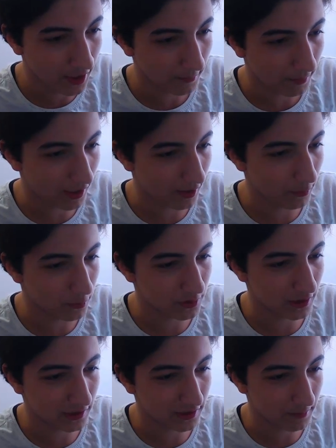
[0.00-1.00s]
Bayağı bir
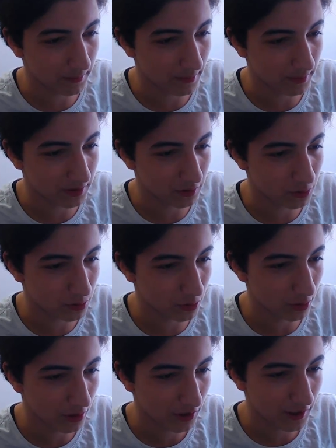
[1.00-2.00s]
öncelerden beri bakın
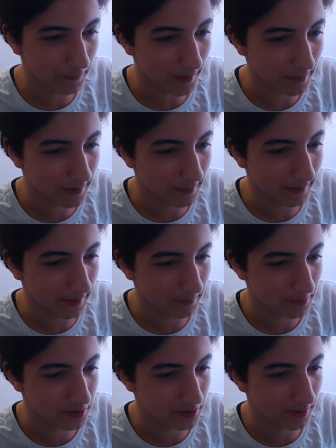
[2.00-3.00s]
şu kapağı bile ben
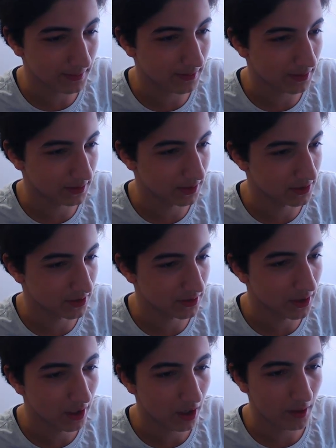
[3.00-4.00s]
yapmıştım hatta arkadaşlar.
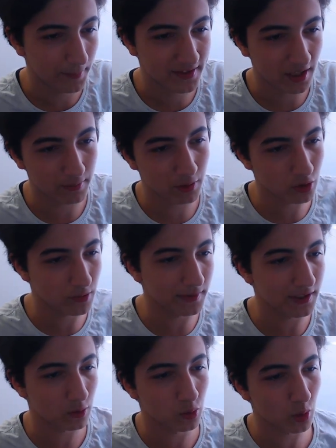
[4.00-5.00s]
Ahmet abiyle o
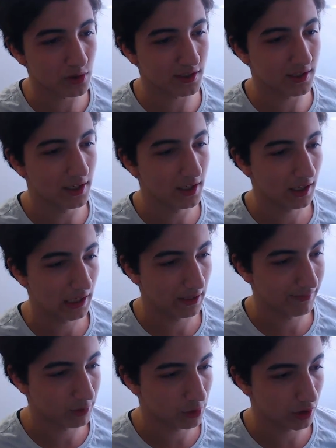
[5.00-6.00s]
zamanlar çok sık
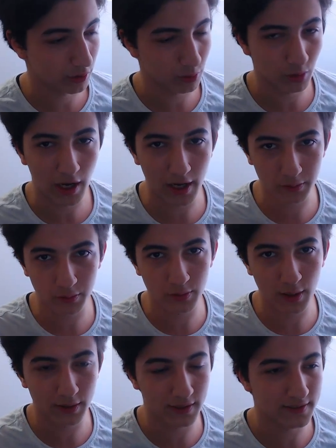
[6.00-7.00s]
e, video çekiyorduk. Her gün
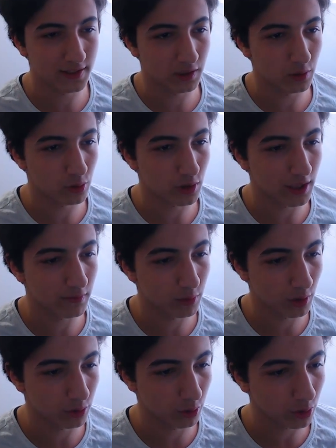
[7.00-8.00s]
neredeyse 2-3 tane
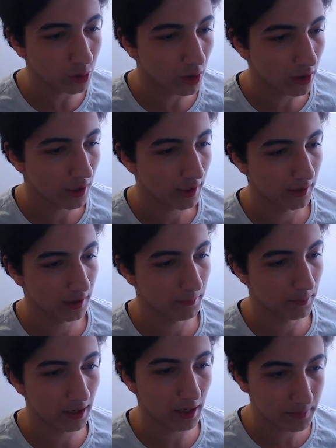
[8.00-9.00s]
video atıyorduk.
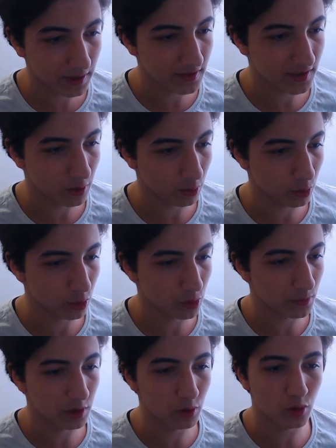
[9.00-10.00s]
E, bayağı bir de izleniyordu. 100
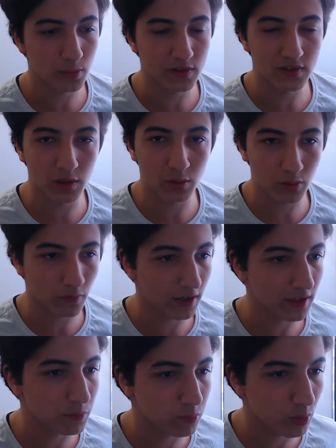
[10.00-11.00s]
bin 200 bin izleniyordu.
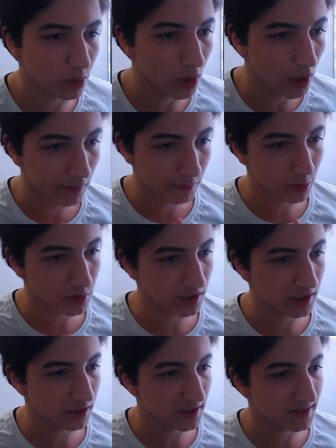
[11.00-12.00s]
Fakat bu video
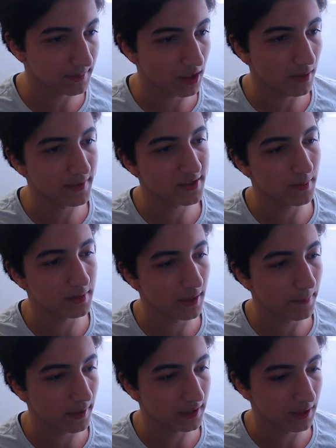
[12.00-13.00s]
çekildiği zaman Ahmet abi
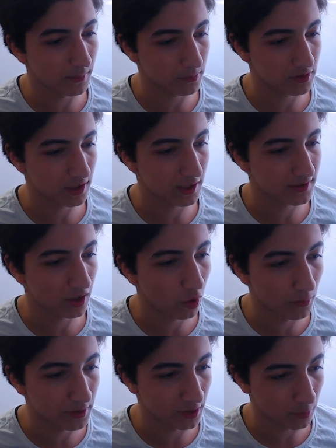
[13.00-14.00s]
daha patlamamış. Yani daha
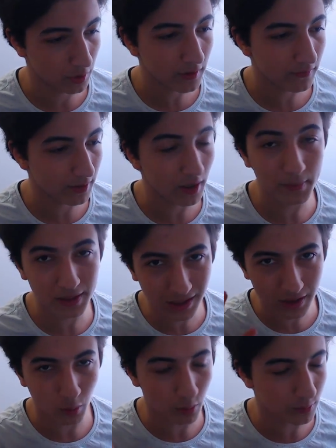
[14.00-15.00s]
10 bin abone ve ama
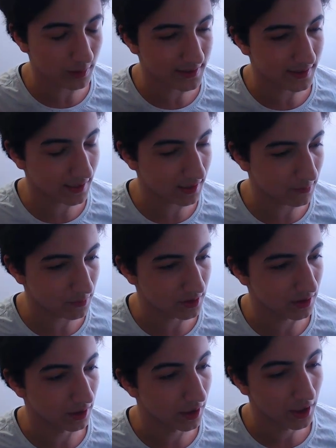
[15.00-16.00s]
ilk 10 liseye
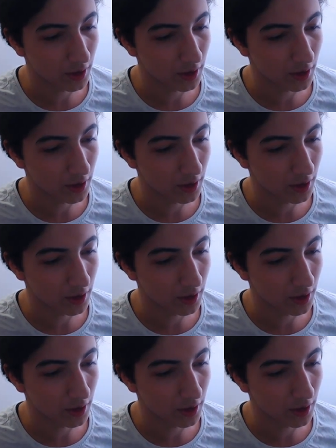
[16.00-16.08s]
girmişti.